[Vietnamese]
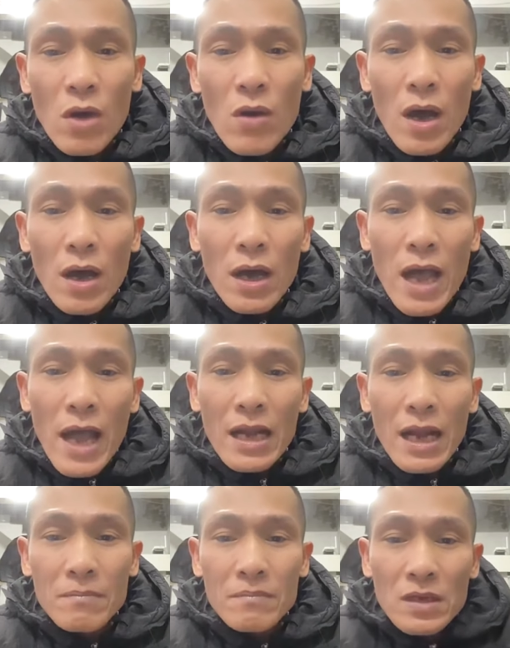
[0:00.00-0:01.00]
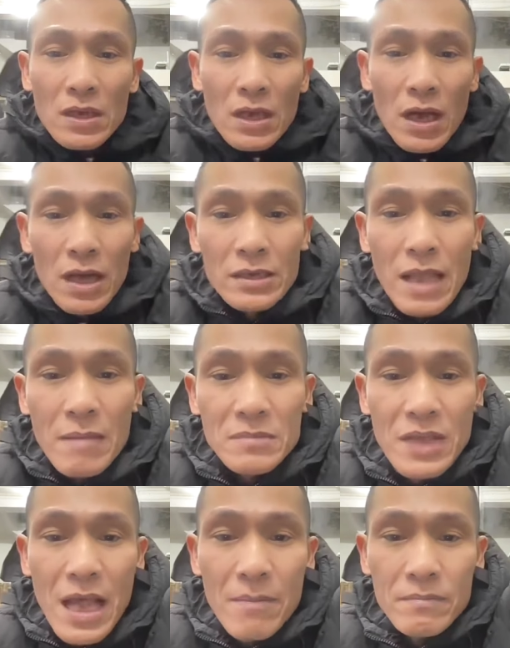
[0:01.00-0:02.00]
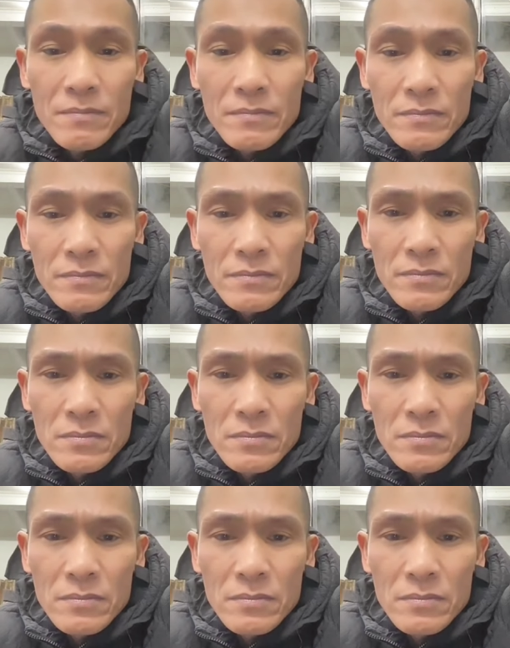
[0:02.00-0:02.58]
bố cháu ở 25 ở tạm giam